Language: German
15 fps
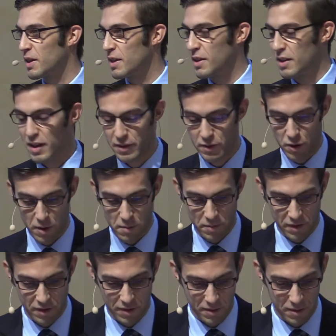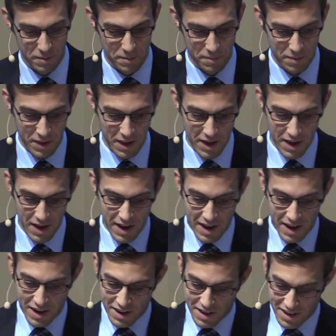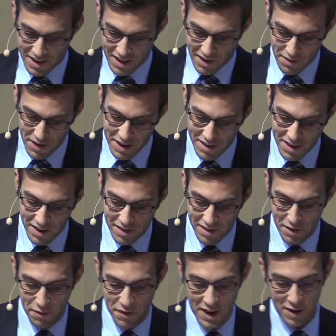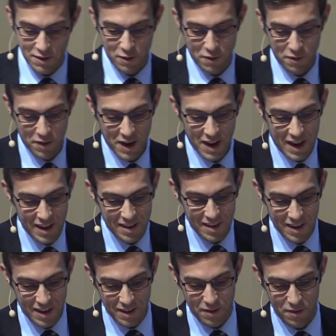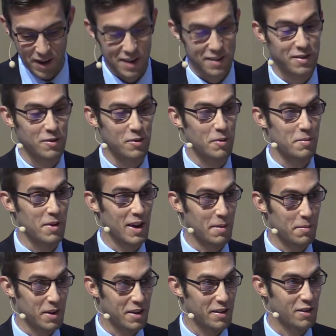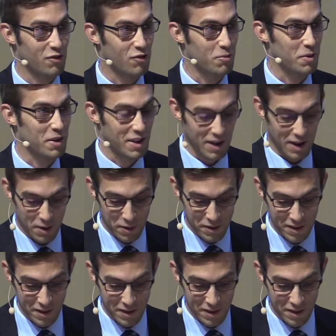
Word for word: Jetzt kommt's. Der wichtigste Faktor für geistliches Wachstum kam in dieser Studie raus,